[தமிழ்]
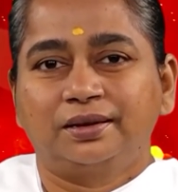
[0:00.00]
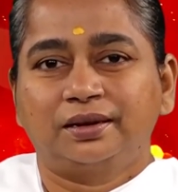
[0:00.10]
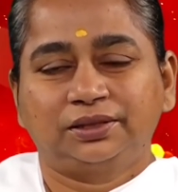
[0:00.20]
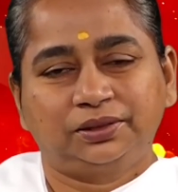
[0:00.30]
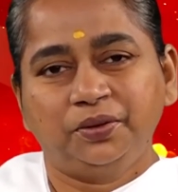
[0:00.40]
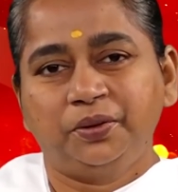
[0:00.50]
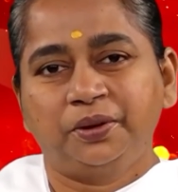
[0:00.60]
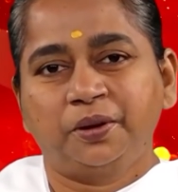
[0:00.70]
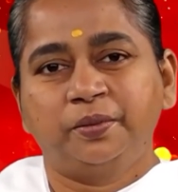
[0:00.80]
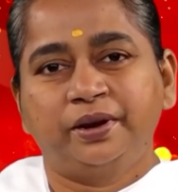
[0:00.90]
கஷ்டம்
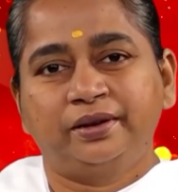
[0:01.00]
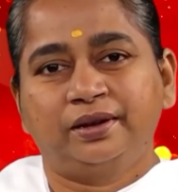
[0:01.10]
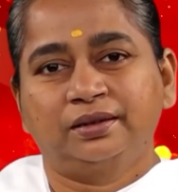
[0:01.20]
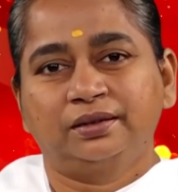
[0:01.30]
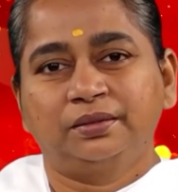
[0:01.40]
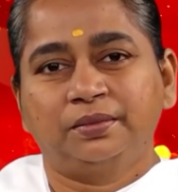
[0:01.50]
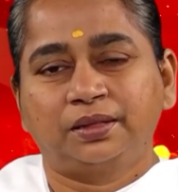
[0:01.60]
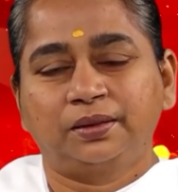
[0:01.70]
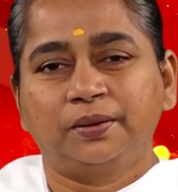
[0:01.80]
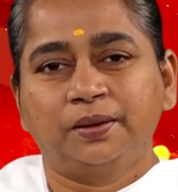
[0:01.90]
கொடுக்க மாட்டாங்க
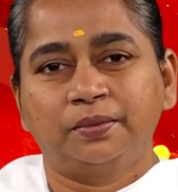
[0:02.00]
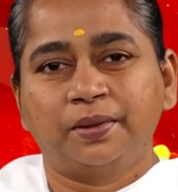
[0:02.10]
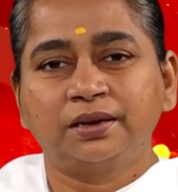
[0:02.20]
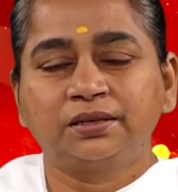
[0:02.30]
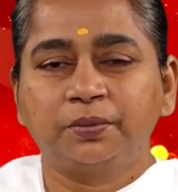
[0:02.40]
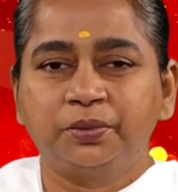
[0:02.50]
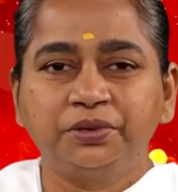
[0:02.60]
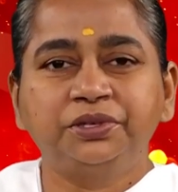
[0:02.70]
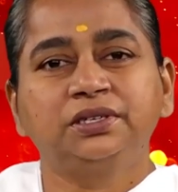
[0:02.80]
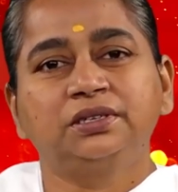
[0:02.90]
மற்றவங்க மனசை
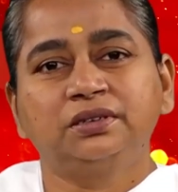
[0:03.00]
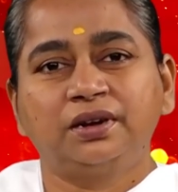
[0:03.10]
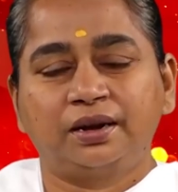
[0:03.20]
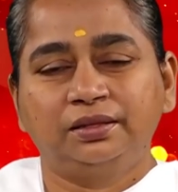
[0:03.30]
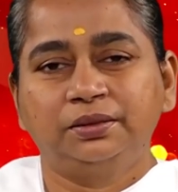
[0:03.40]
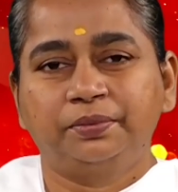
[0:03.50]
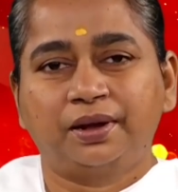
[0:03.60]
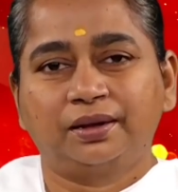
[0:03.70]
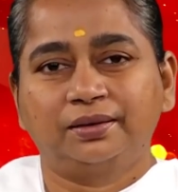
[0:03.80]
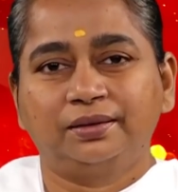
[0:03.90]
புரிஞ்சிட்டு
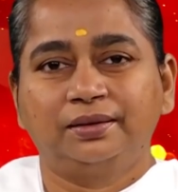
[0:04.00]
நடந்துப்பாங்க